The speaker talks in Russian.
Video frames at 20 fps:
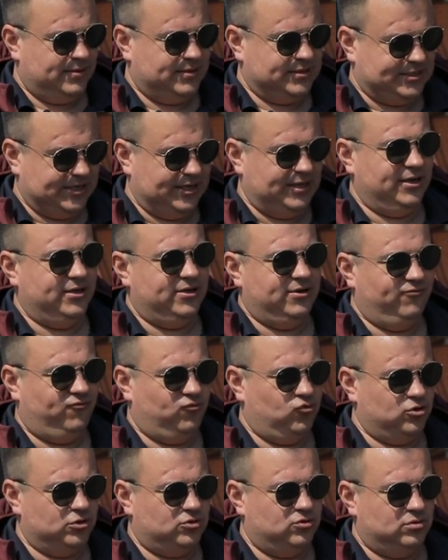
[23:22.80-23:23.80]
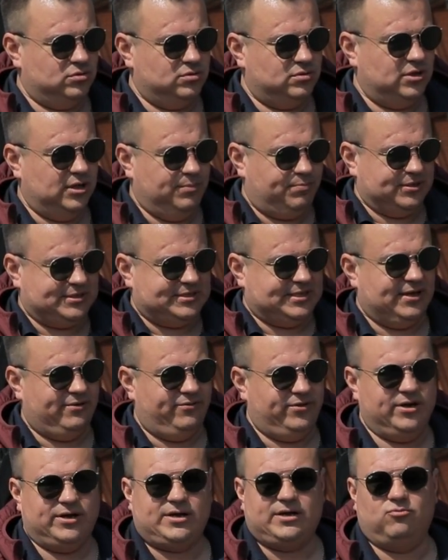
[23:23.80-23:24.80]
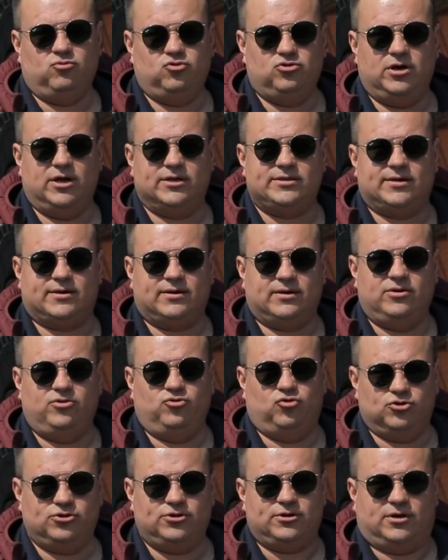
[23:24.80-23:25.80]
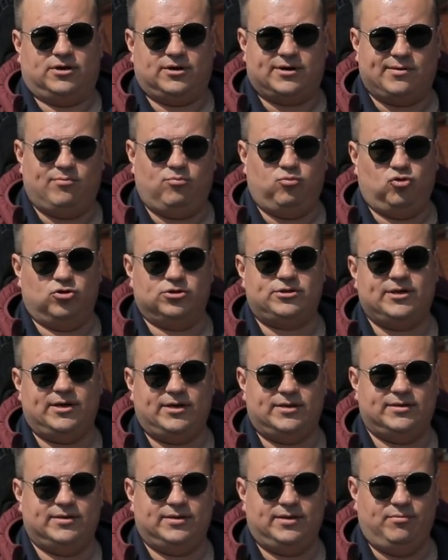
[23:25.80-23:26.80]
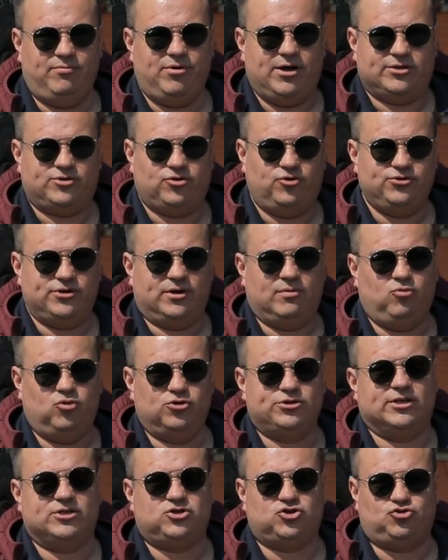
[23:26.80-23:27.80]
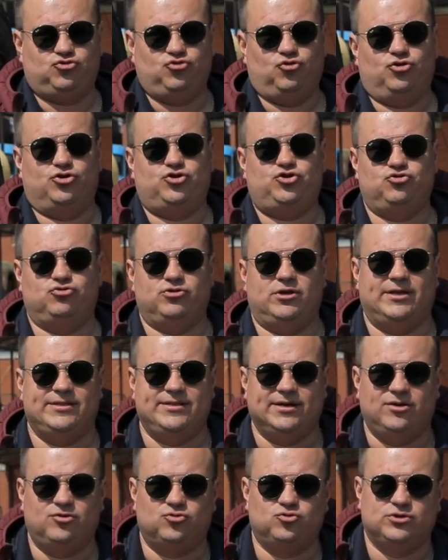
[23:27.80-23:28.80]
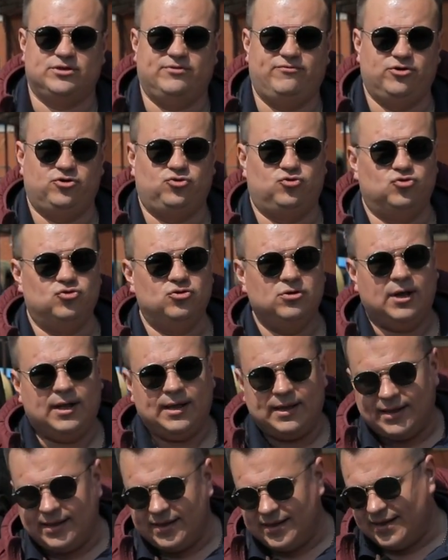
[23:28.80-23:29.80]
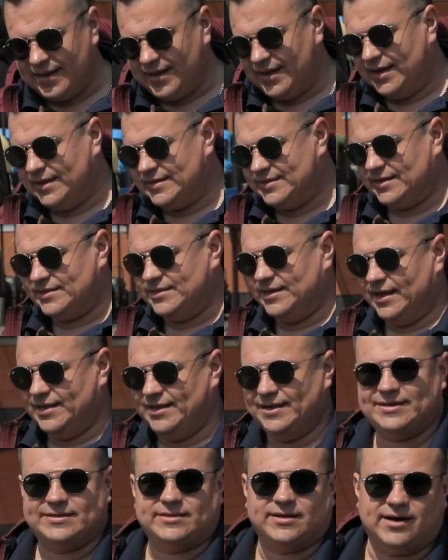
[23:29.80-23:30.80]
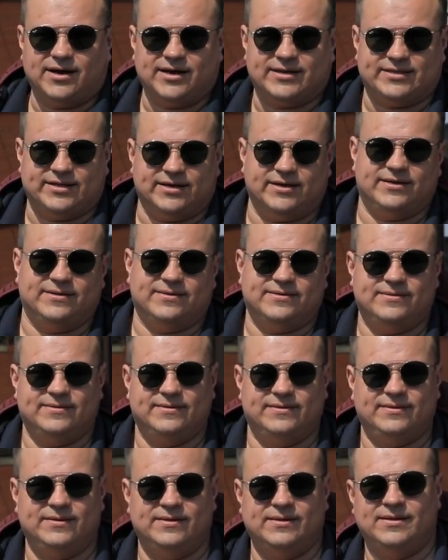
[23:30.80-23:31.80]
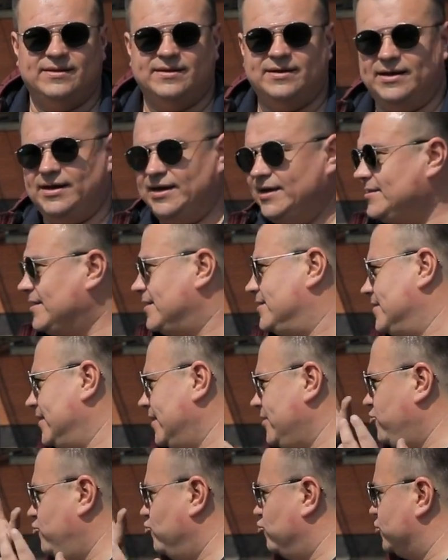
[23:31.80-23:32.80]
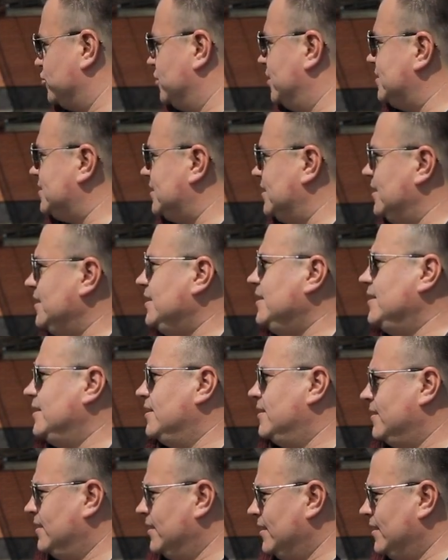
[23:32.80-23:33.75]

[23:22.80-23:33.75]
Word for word: залили воду и поставили аккумулятор. И он работает. Ребята, он работает. Что еще надо грузовику на дальних трактах? Это надежность. И